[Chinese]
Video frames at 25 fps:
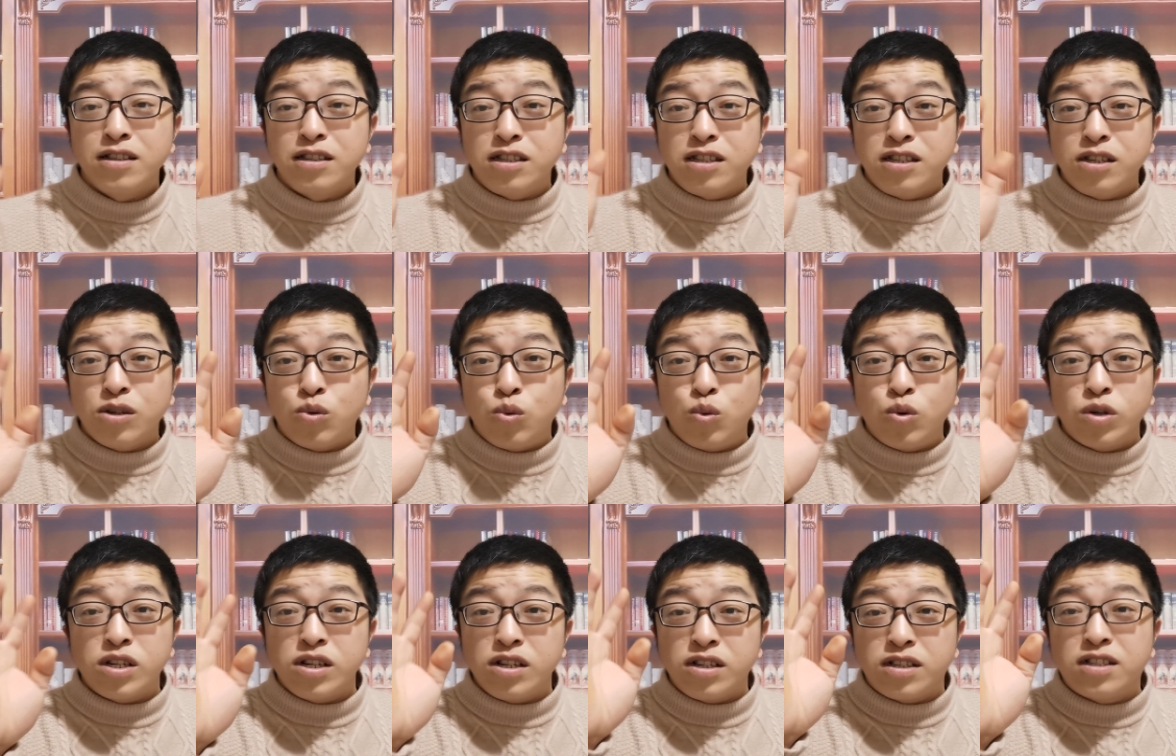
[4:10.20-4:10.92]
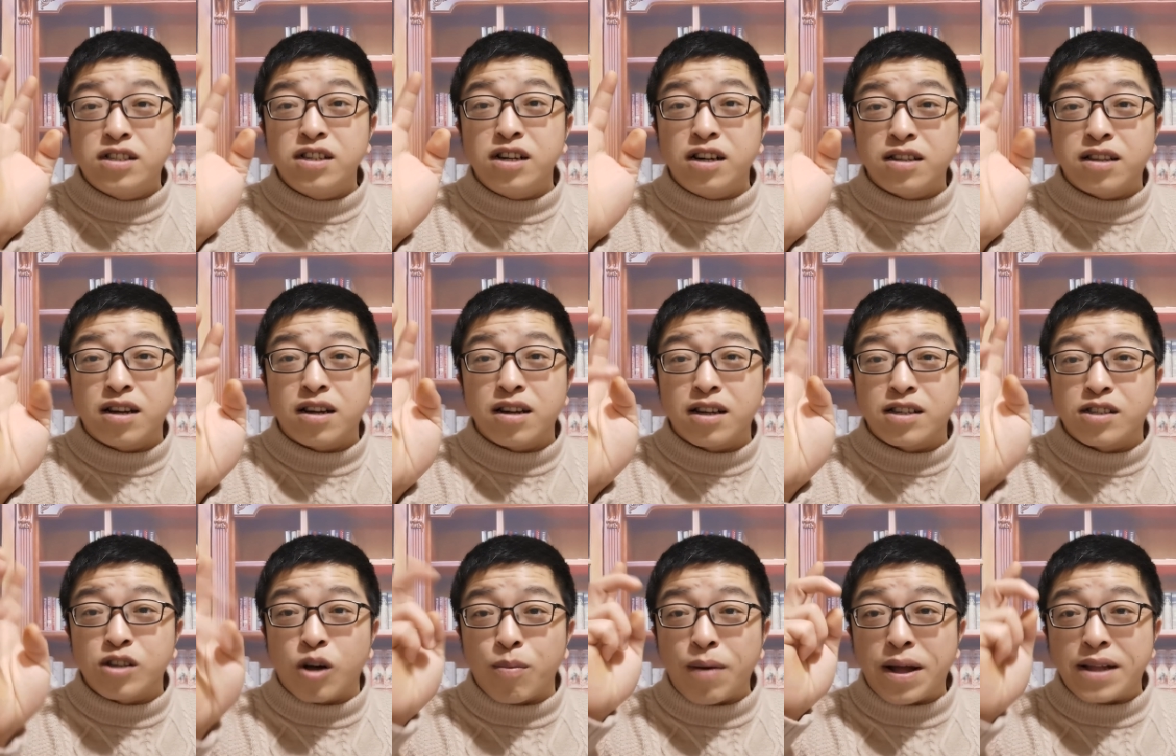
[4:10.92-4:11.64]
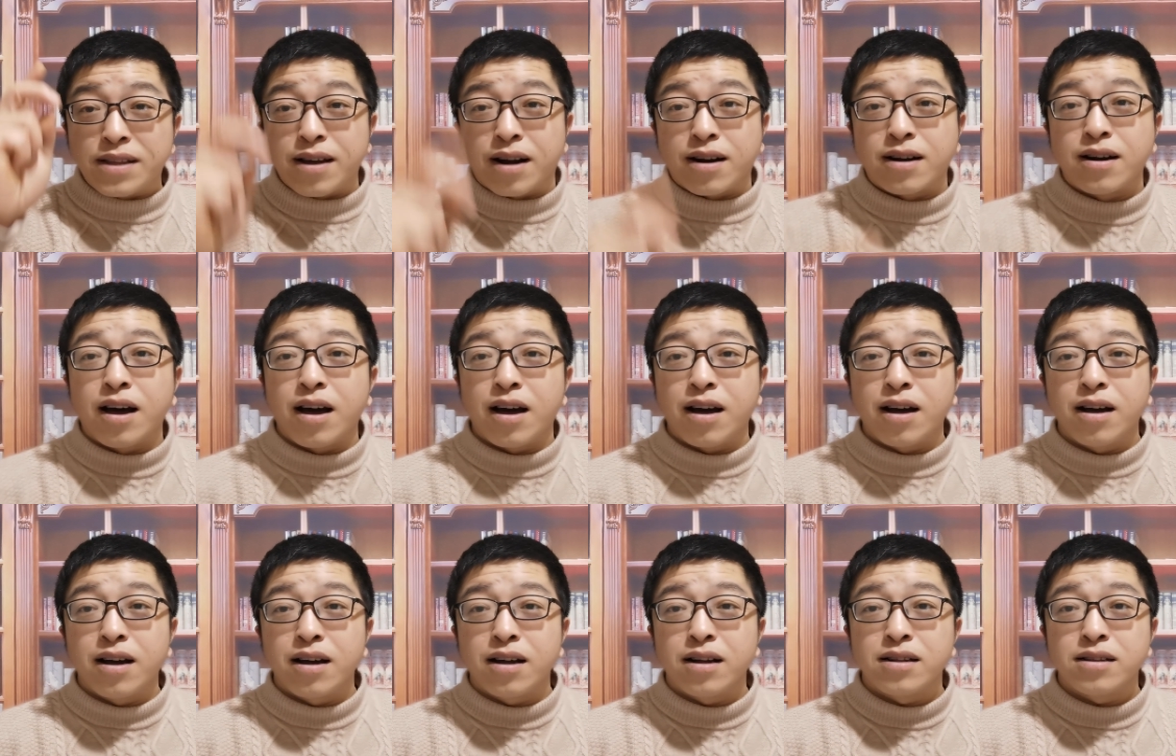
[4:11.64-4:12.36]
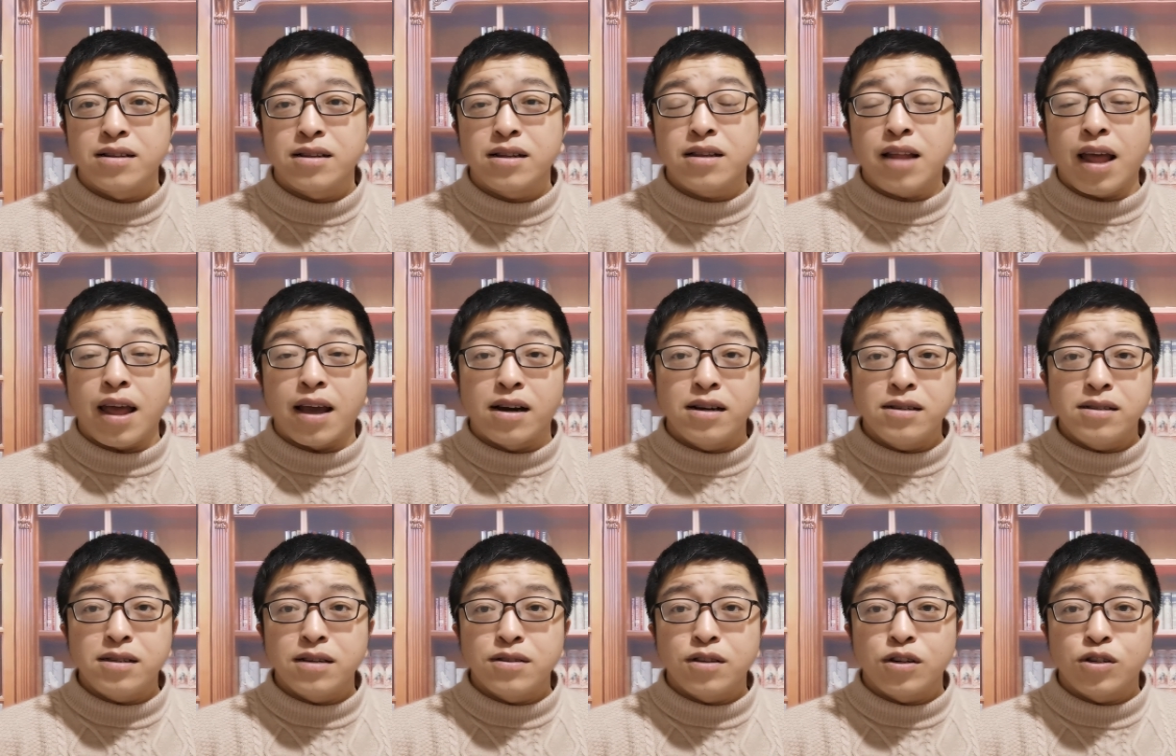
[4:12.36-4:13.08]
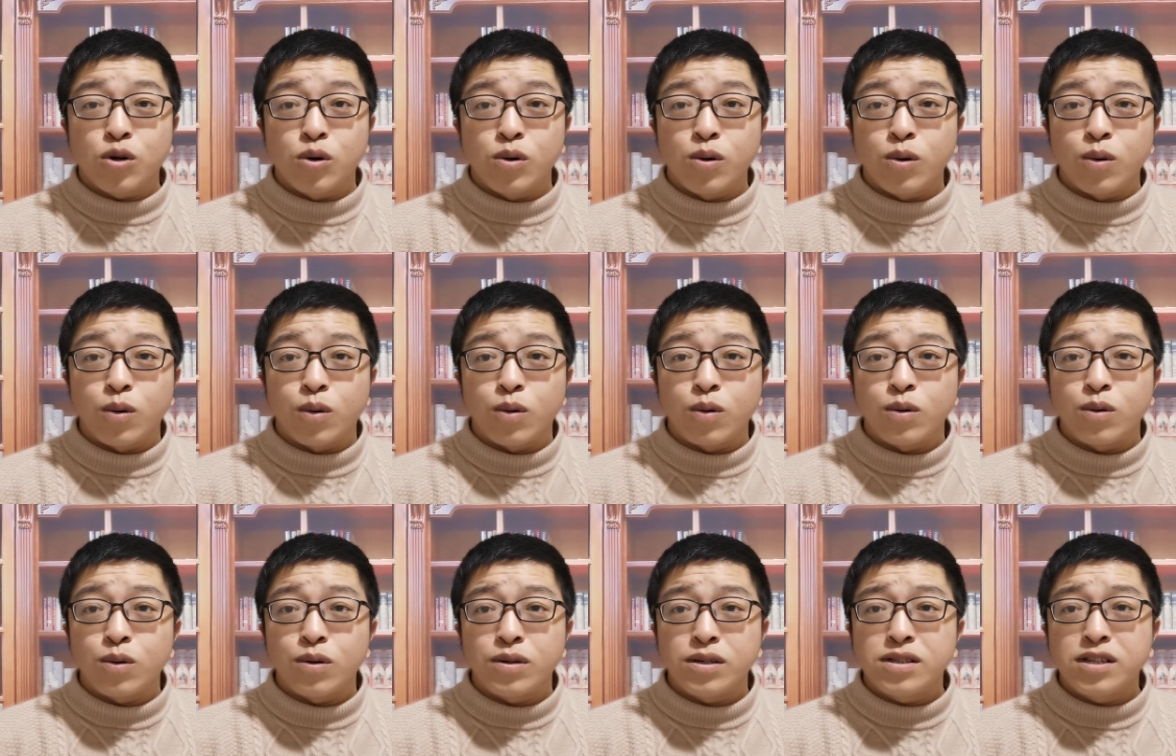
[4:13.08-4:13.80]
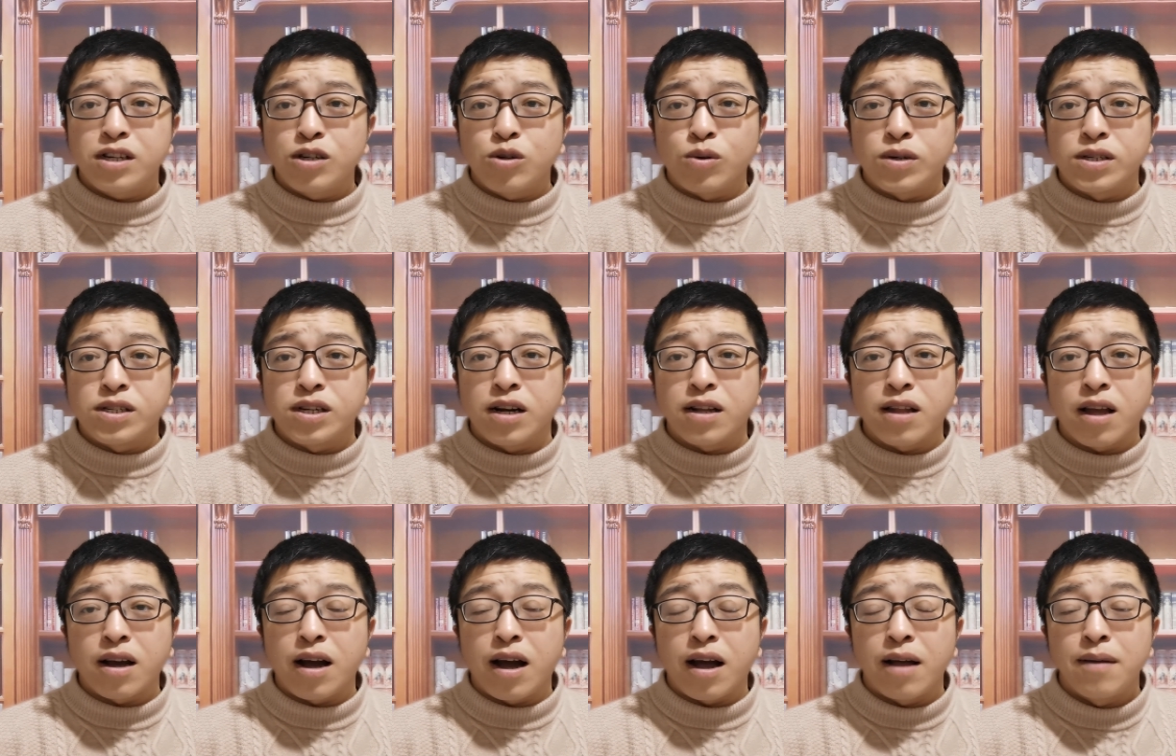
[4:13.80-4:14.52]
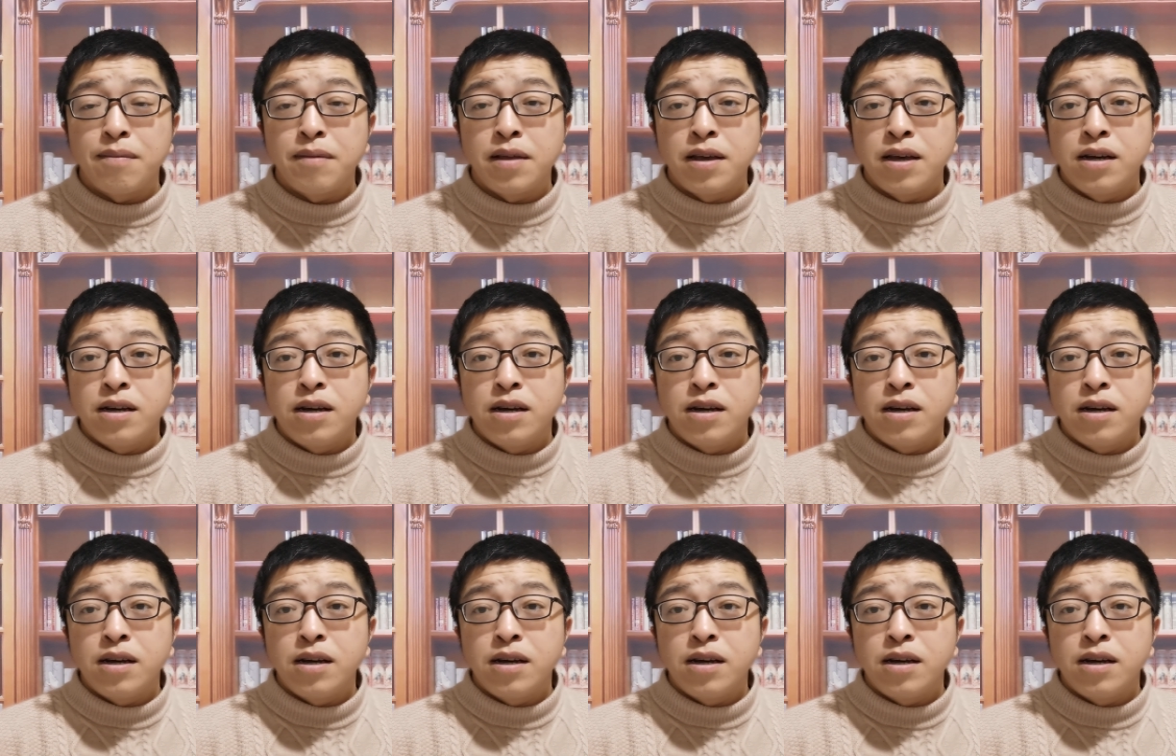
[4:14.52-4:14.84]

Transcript: 几乎是折腾了小半年啊，那哪个经得受这种折腾啊？